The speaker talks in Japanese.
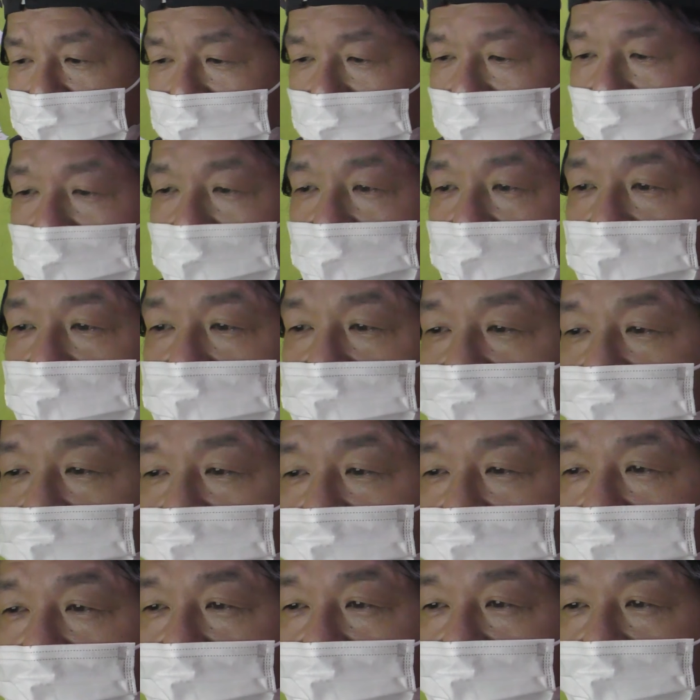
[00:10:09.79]
だから、
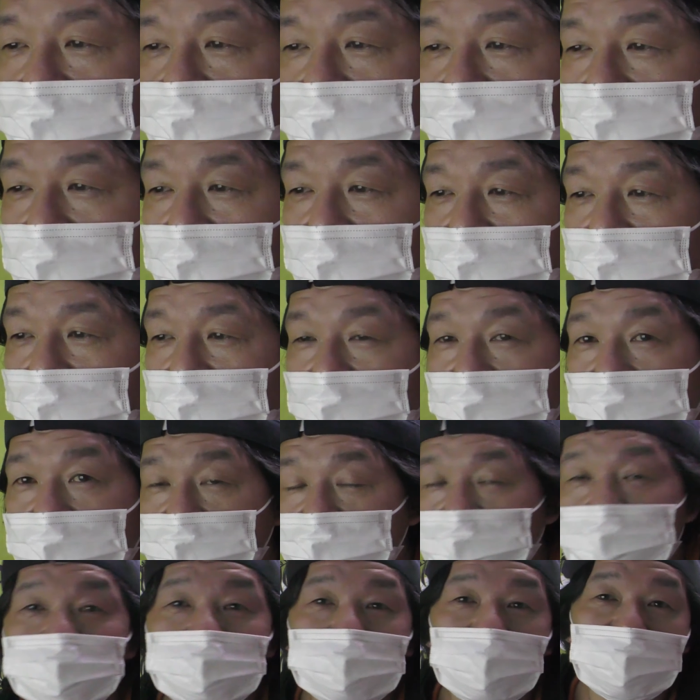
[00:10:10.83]
えー、
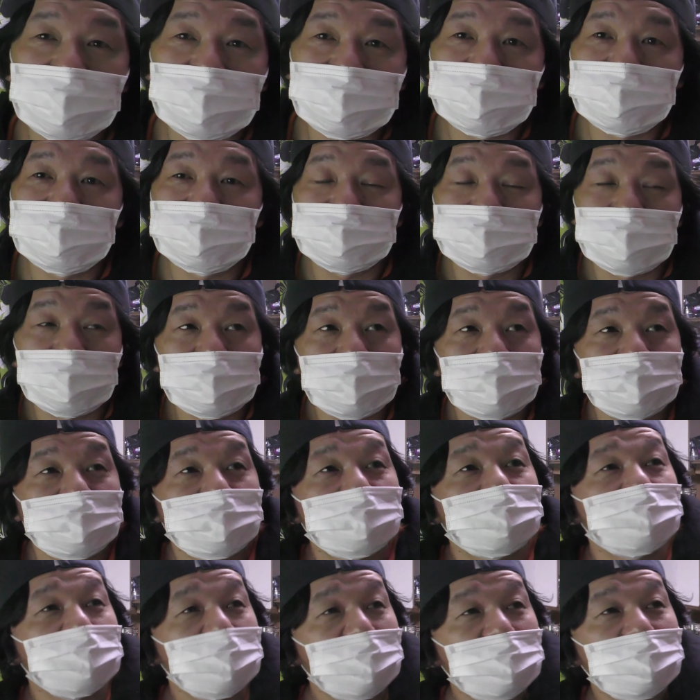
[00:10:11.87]
そうならさない
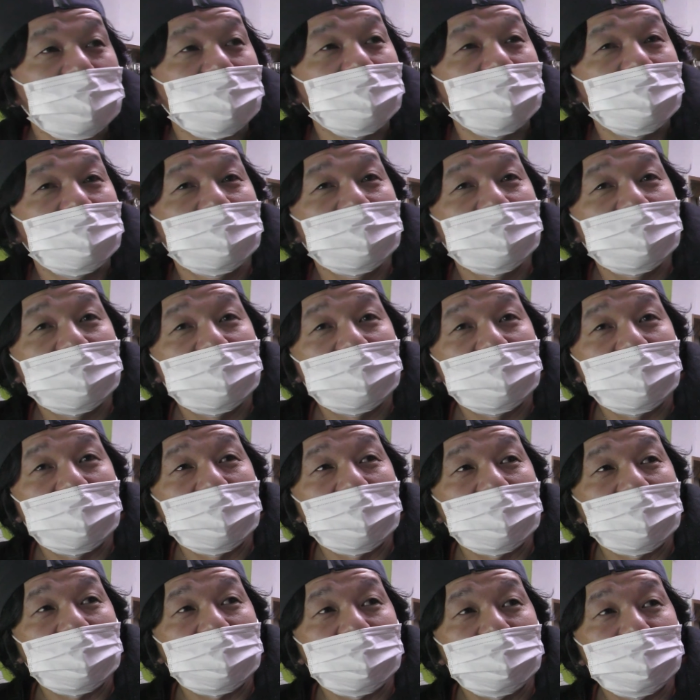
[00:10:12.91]
ように、
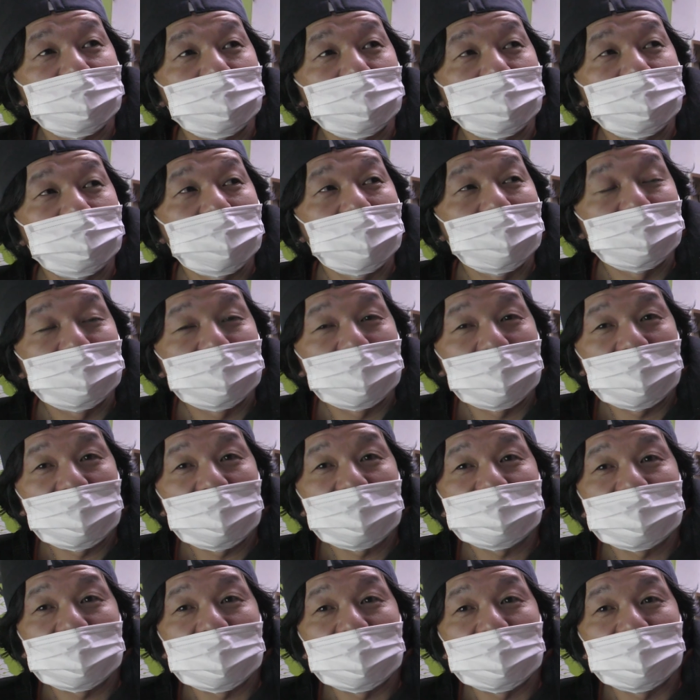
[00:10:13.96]
えー、魅力的
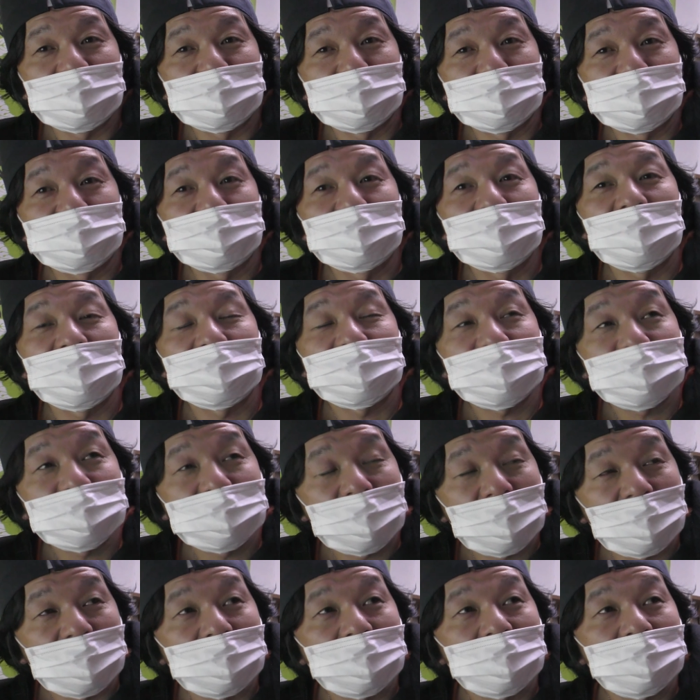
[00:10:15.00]
な製品を増やし
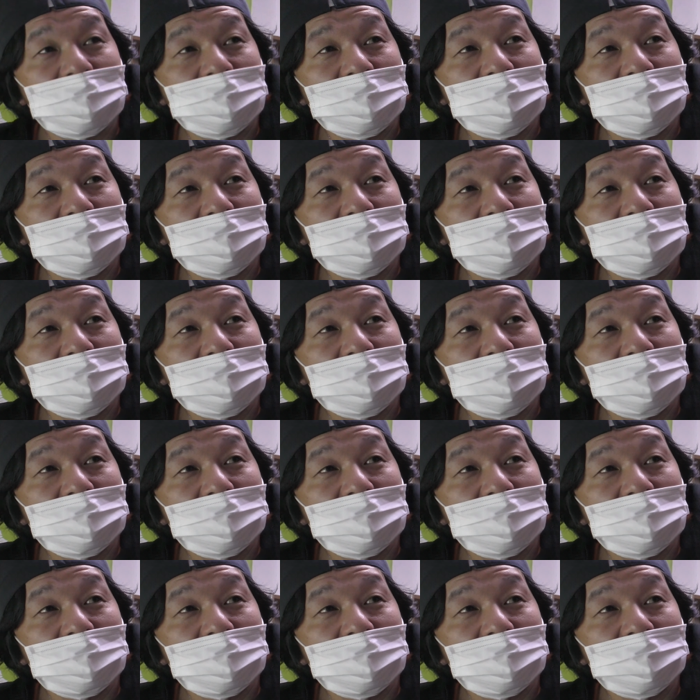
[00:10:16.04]
て、